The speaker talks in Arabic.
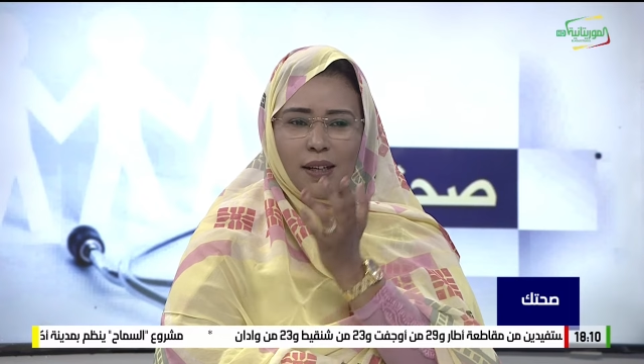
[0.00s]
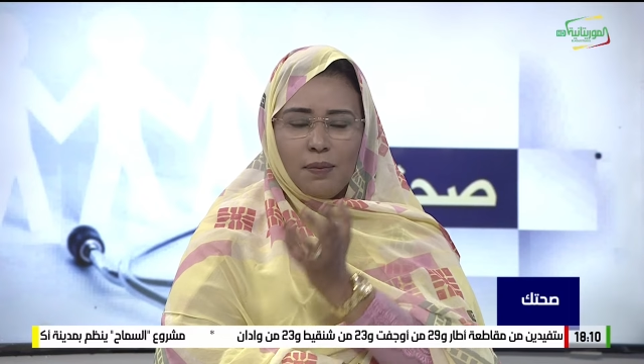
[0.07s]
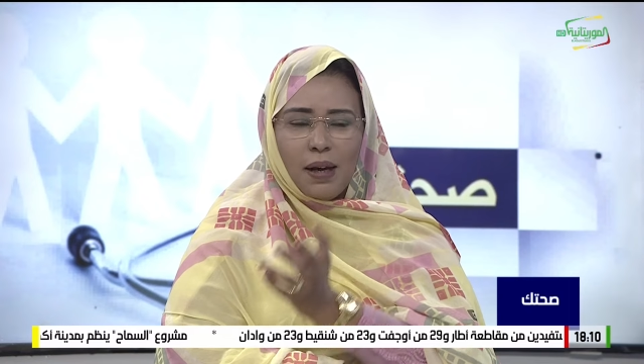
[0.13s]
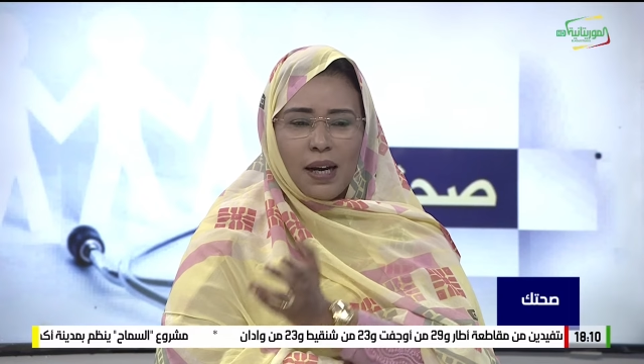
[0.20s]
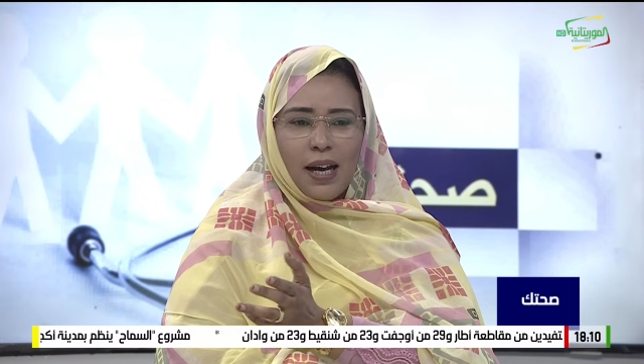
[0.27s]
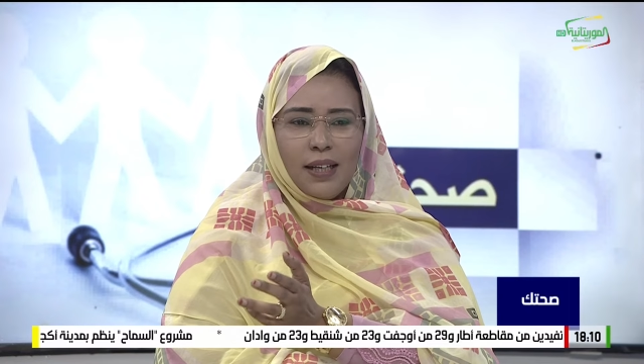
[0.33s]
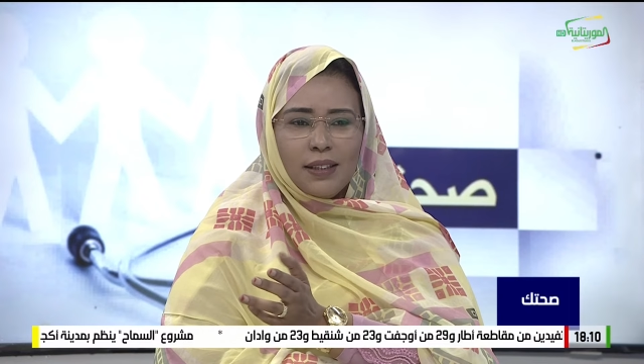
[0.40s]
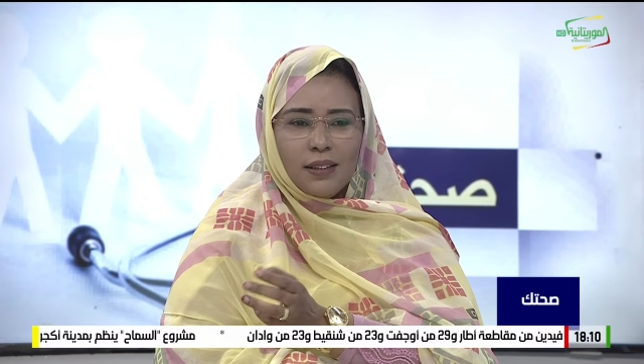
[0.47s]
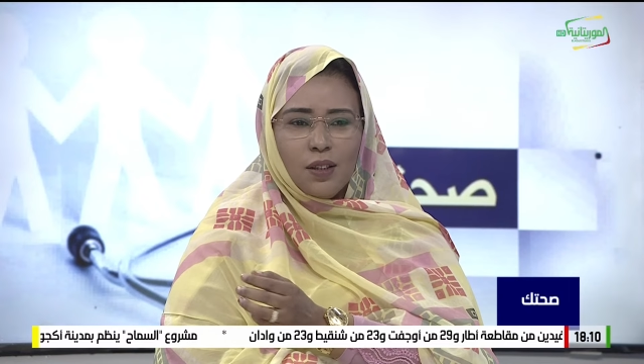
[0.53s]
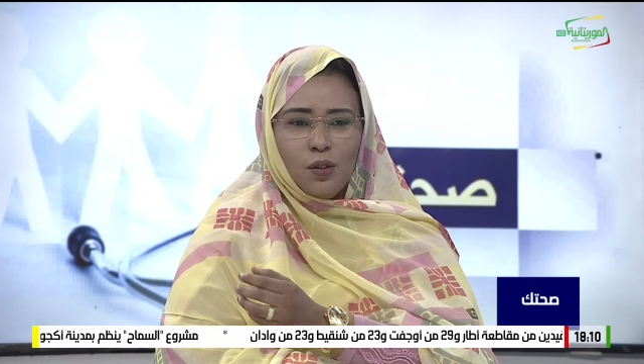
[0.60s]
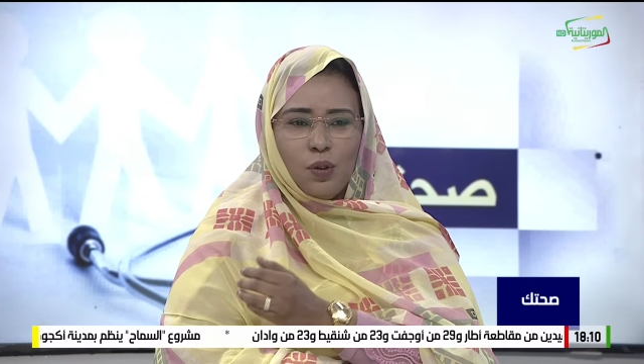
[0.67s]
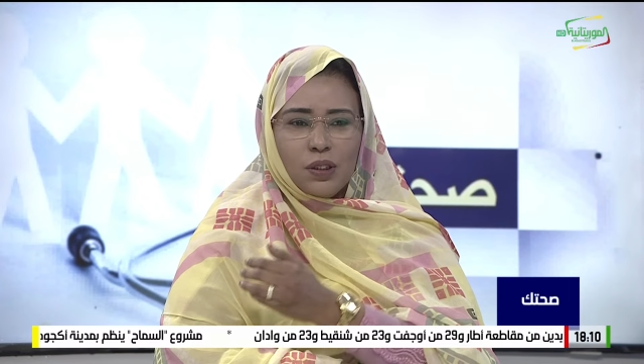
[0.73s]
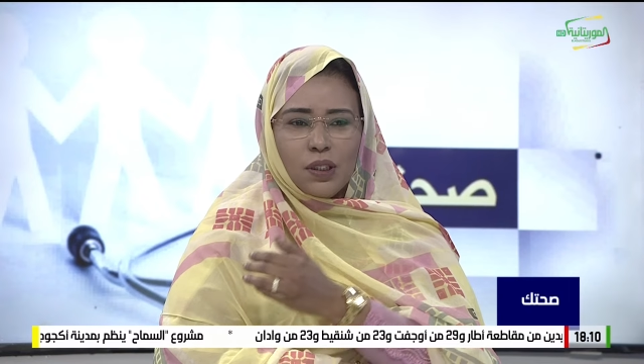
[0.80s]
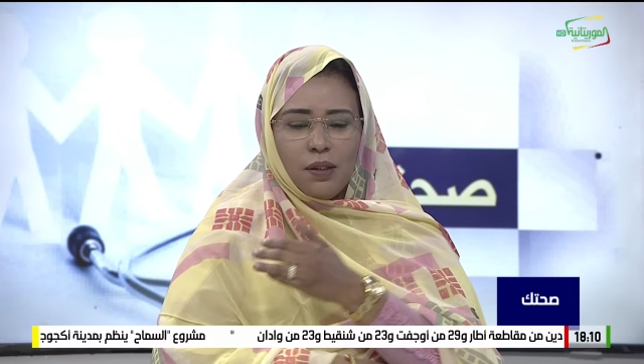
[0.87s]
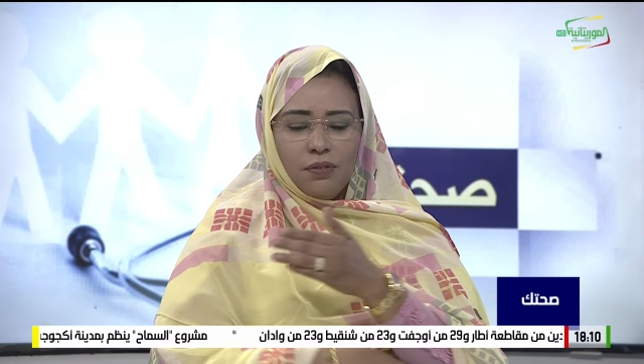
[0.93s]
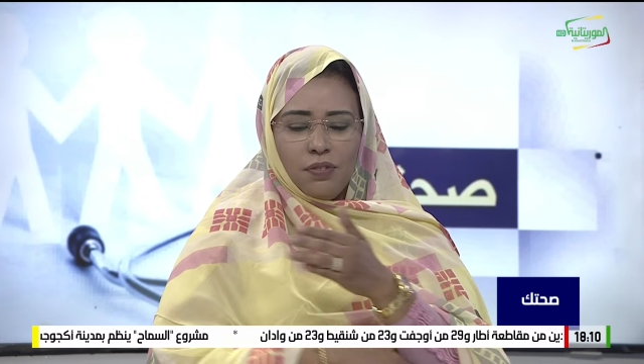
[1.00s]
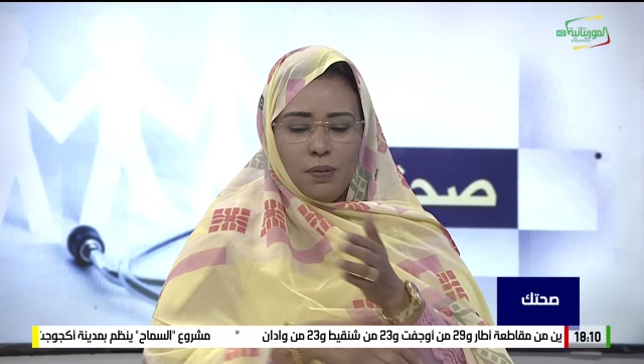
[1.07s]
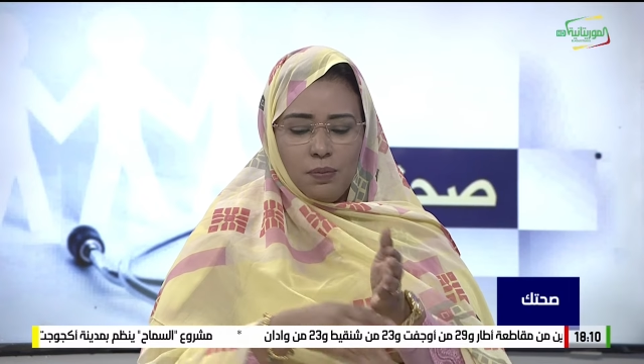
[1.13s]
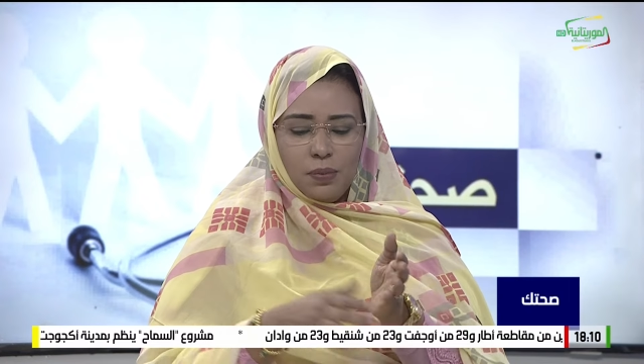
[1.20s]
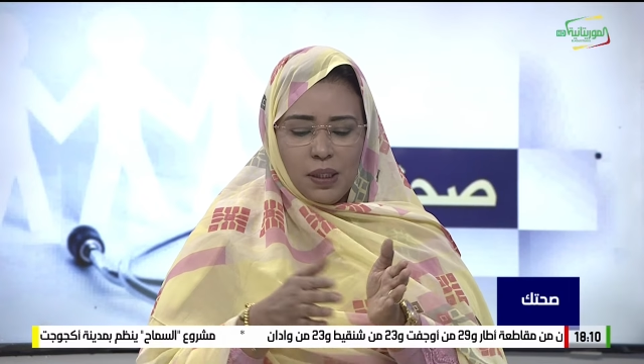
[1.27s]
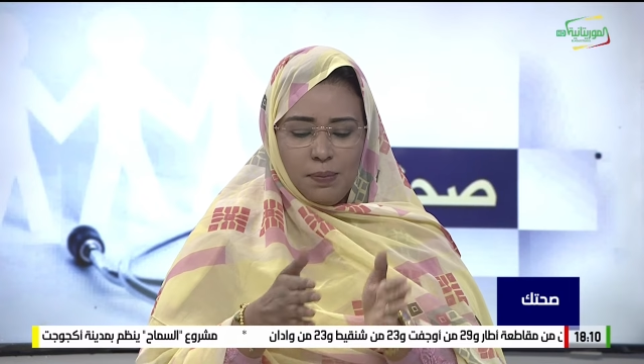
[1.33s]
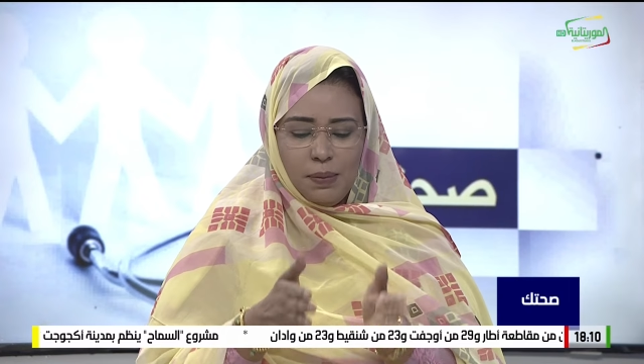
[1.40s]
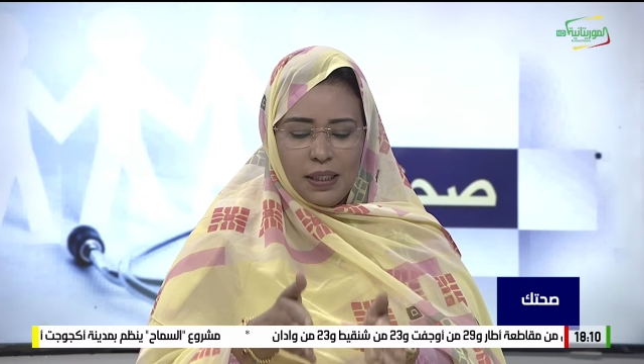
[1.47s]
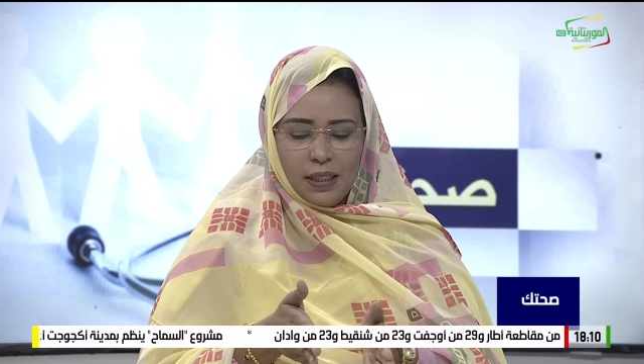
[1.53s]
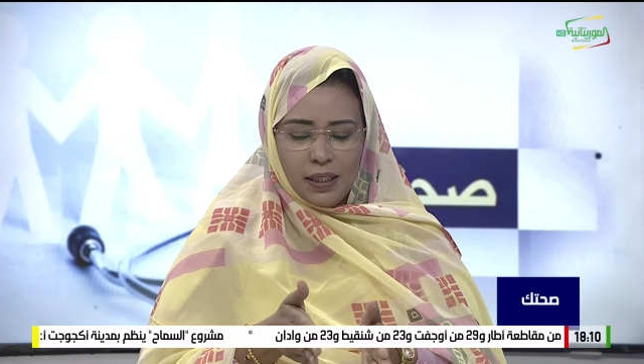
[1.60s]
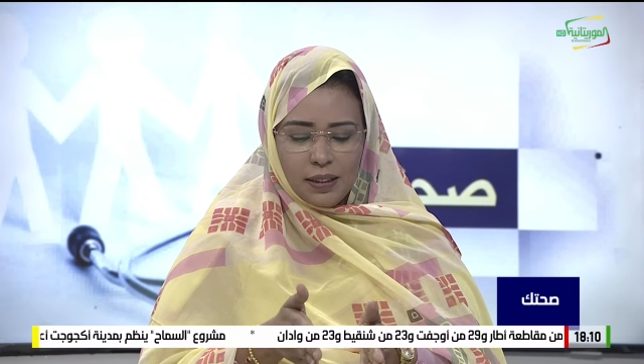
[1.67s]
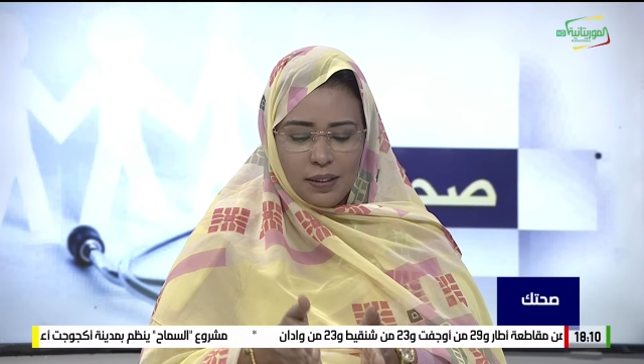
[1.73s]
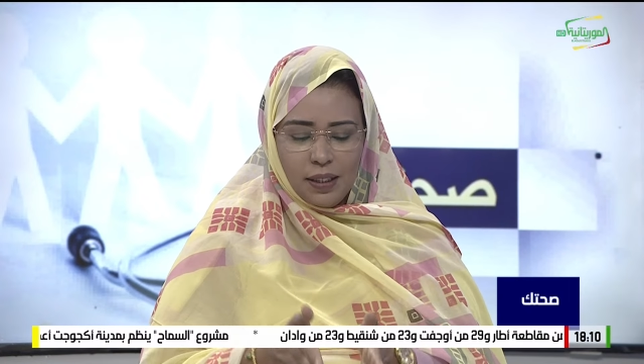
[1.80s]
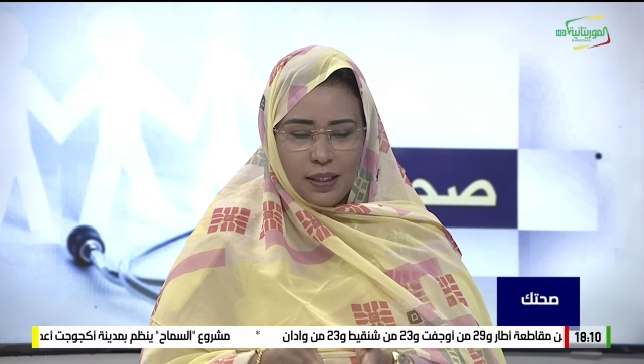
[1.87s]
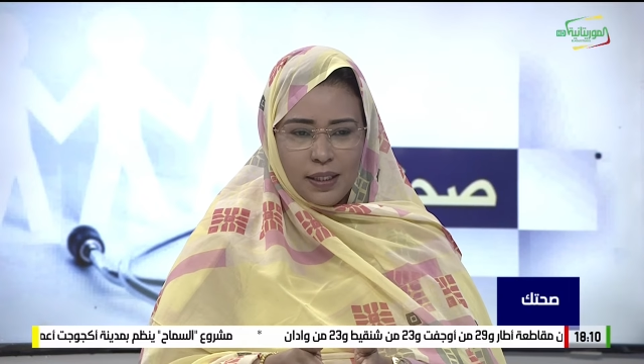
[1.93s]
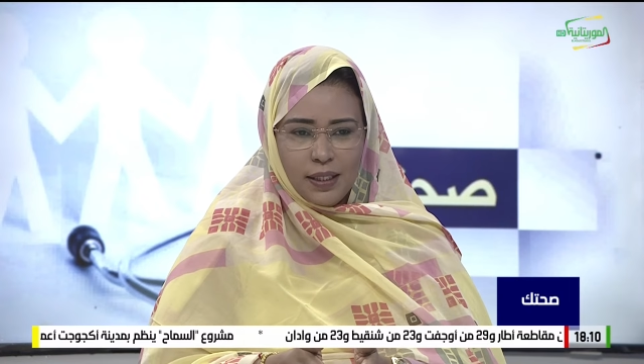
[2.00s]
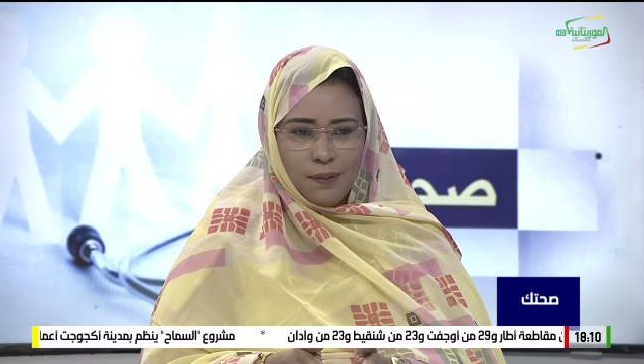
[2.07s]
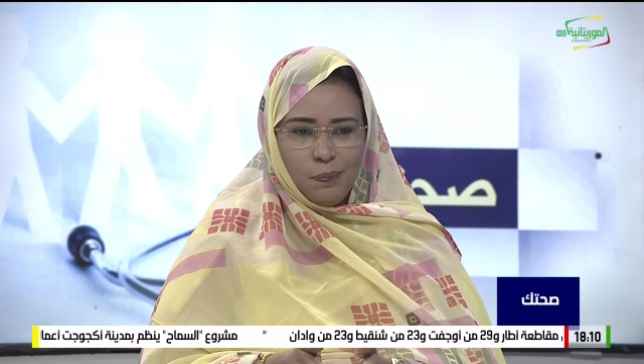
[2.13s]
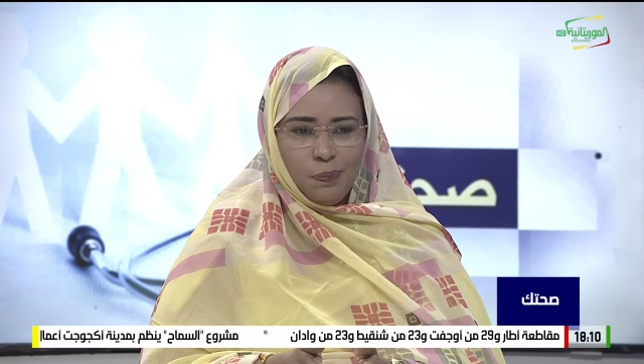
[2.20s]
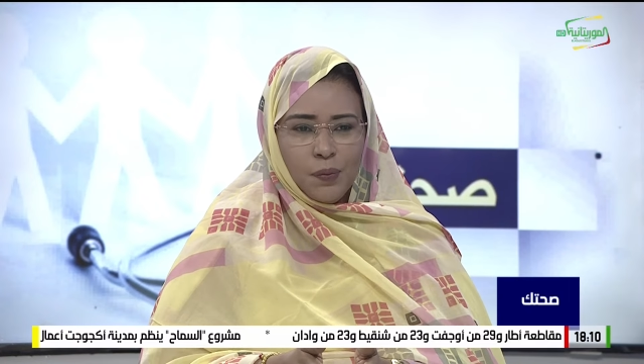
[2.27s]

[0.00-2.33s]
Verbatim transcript: مرحلته هو فم زمن الدقه